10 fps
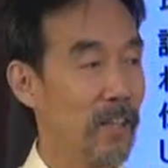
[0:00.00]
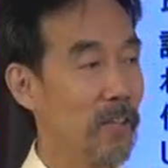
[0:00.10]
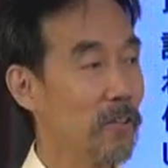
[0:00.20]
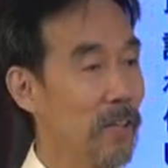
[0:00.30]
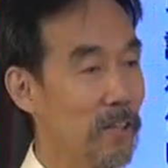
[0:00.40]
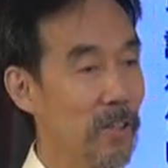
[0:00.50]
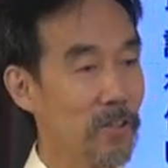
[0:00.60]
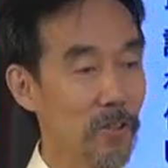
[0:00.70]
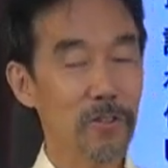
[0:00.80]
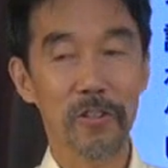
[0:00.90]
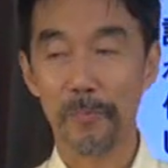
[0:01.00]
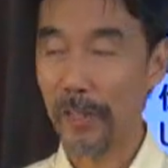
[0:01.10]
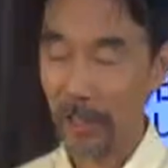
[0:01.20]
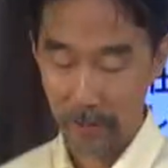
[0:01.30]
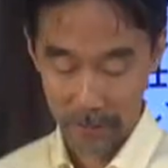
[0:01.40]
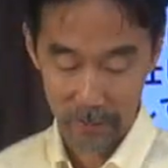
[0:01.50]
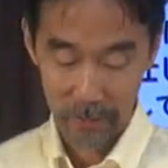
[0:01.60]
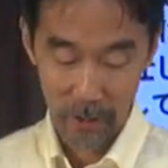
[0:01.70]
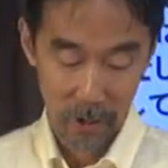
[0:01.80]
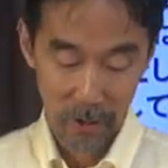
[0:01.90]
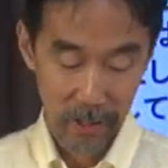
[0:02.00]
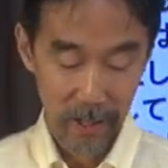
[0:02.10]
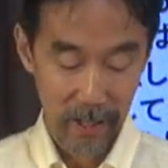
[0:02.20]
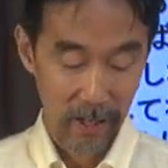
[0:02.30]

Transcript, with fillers: できるようになるでしょうというのがペテロの、